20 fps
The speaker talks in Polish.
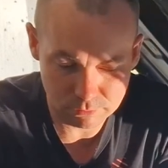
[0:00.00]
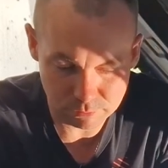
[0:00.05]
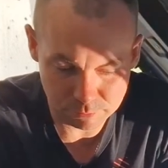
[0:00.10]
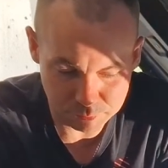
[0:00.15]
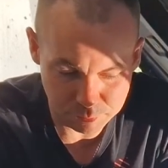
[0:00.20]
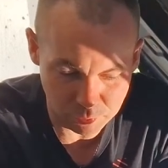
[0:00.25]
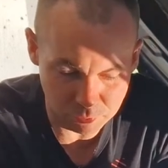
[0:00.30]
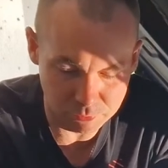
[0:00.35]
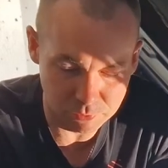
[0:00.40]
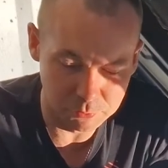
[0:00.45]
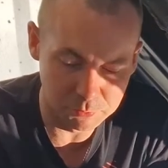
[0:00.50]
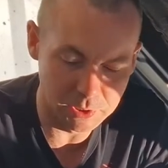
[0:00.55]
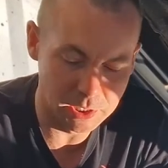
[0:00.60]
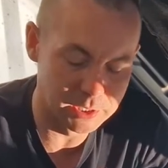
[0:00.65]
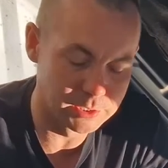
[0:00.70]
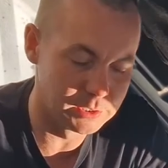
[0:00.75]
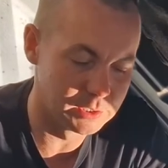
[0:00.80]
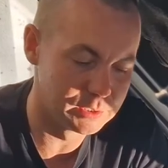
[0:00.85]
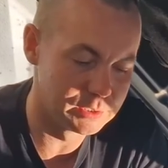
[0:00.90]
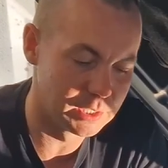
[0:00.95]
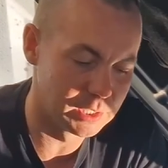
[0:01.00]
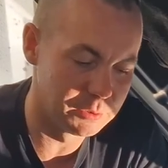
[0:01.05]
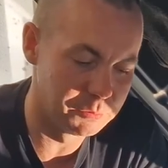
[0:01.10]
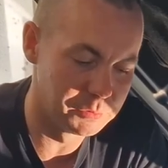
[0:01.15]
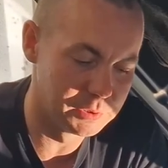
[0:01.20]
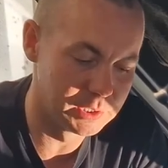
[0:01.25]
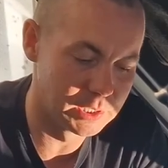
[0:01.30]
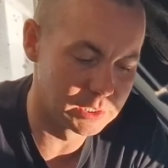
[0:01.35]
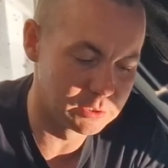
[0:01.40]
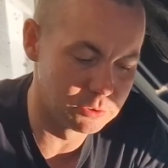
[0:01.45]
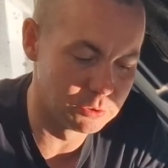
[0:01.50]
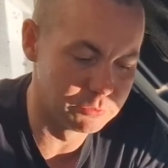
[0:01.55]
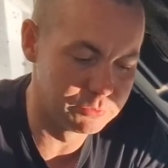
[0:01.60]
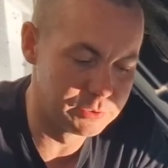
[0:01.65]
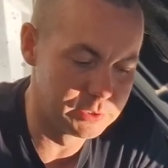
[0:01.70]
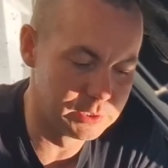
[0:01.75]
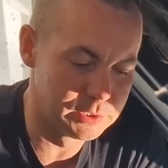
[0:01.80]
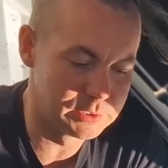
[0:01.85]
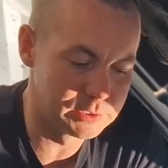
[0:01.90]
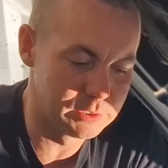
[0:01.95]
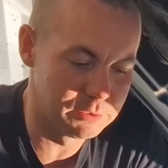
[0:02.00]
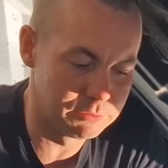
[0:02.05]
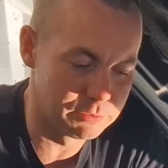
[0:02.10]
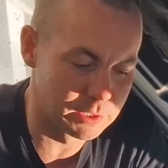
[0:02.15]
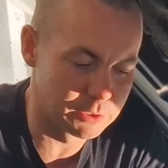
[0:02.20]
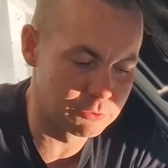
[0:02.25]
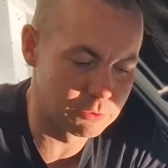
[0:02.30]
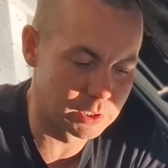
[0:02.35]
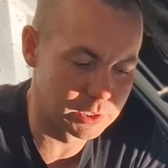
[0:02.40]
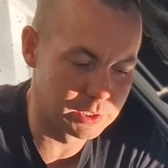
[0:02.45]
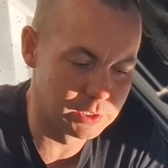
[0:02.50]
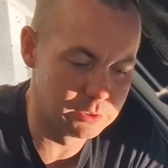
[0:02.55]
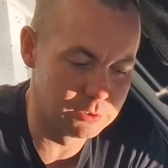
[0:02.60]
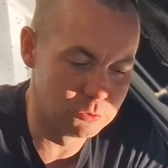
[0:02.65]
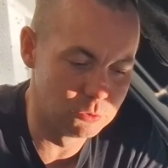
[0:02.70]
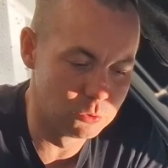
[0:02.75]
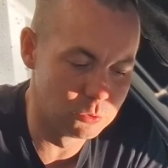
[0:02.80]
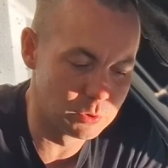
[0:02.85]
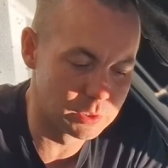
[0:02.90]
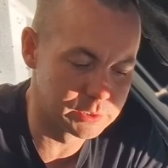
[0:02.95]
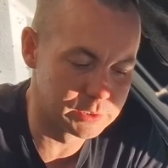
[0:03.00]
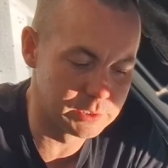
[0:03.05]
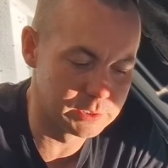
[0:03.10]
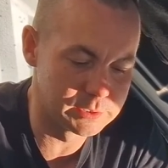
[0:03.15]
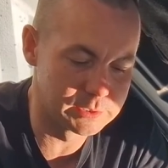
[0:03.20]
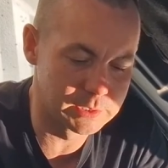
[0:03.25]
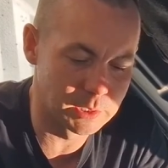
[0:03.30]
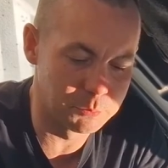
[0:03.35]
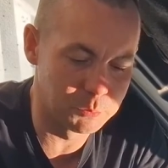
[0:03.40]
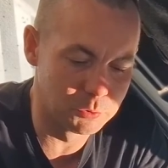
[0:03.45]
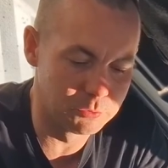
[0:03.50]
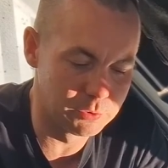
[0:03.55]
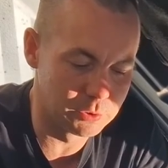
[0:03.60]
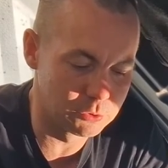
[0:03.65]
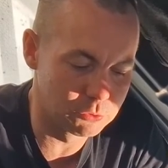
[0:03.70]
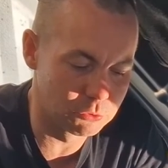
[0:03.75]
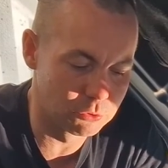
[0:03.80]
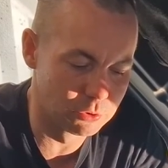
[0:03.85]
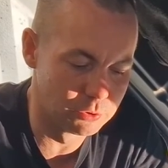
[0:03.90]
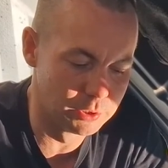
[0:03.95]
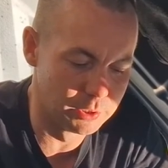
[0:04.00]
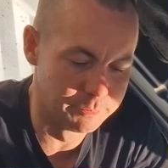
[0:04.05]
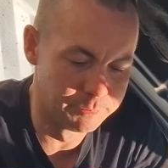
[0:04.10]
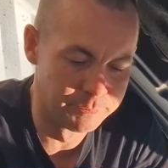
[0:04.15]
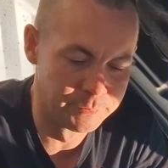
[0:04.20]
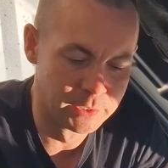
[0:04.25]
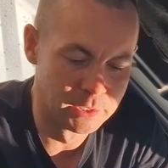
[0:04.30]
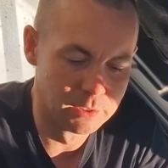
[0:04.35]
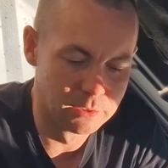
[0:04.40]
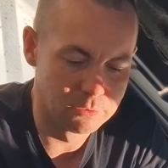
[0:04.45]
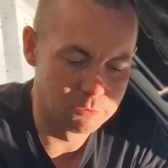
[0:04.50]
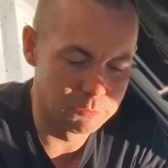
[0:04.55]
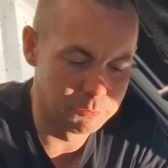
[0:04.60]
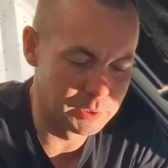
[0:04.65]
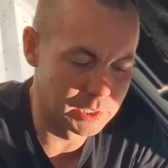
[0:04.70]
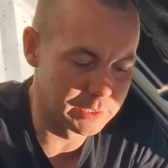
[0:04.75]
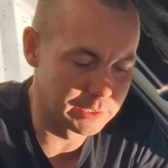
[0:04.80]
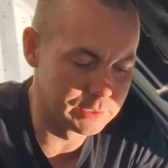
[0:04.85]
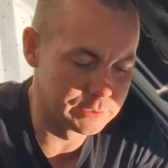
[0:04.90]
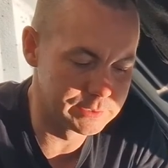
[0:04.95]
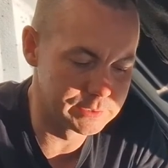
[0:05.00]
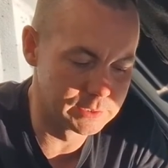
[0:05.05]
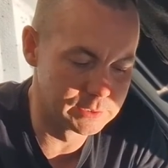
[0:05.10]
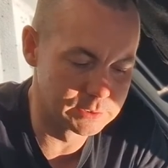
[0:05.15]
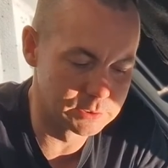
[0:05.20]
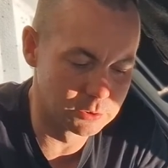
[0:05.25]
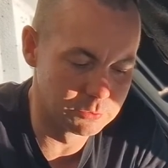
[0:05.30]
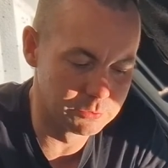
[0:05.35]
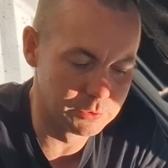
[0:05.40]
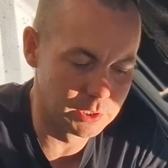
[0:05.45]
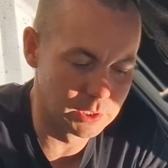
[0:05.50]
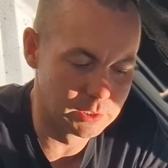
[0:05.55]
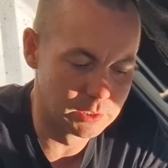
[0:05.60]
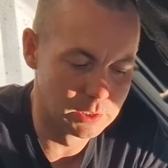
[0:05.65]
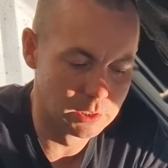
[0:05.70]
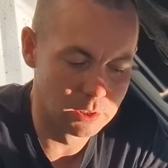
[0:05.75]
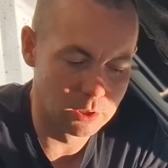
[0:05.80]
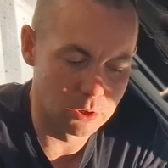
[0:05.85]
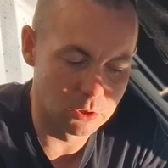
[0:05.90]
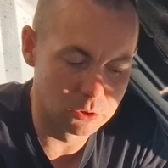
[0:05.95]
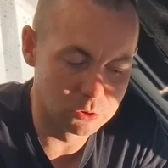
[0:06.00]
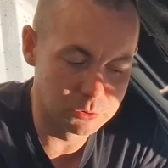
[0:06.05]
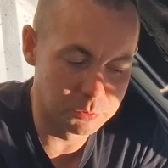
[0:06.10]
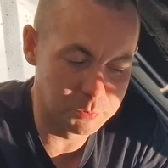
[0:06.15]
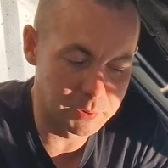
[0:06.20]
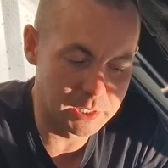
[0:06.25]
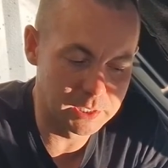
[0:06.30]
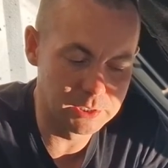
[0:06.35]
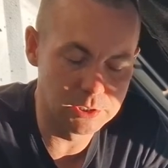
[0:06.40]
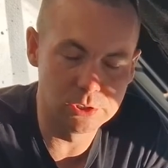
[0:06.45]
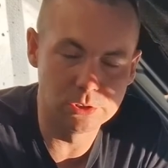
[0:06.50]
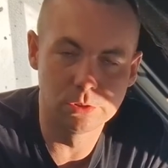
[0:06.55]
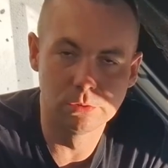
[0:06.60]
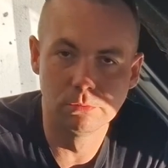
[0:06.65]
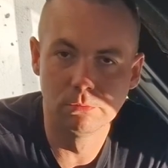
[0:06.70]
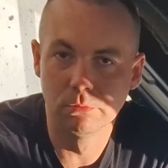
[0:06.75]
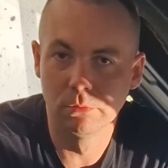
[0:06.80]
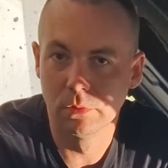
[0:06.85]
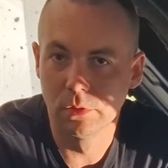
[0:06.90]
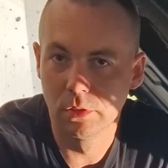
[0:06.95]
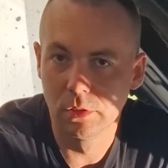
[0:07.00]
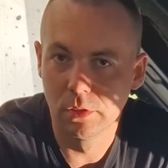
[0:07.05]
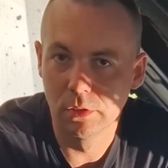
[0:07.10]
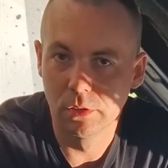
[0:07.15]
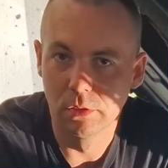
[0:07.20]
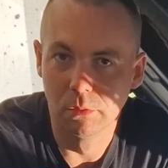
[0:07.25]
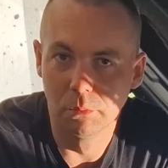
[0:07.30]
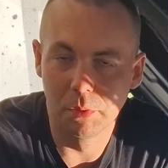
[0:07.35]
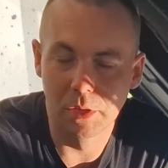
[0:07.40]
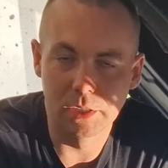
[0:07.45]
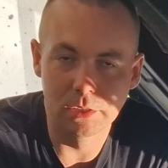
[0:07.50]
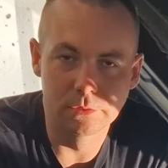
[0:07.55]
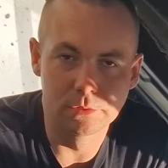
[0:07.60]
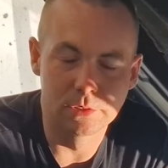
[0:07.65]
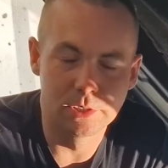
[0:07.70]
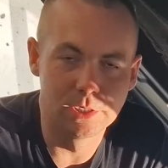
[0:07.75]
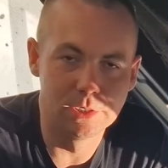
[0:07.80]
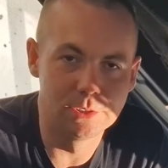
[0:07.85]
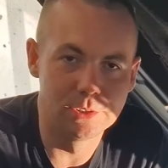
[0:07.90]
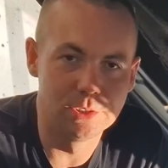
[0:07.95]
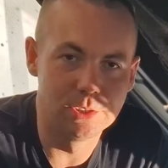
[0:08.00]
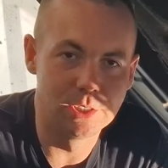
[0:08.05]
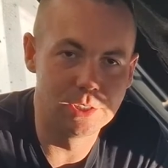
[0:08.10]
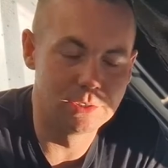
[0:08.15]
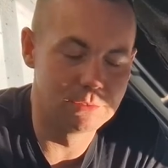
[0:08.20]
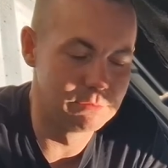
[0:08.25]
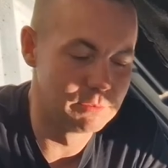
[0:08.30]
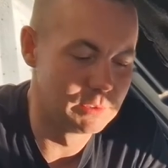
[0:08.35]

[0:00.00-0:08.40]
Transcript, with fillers: po wymianie, dajmy na to, wtryskiwacza, kiedy układ jest zapowietrzony w miarę sensownie odpalić. Bardzo chętnie e,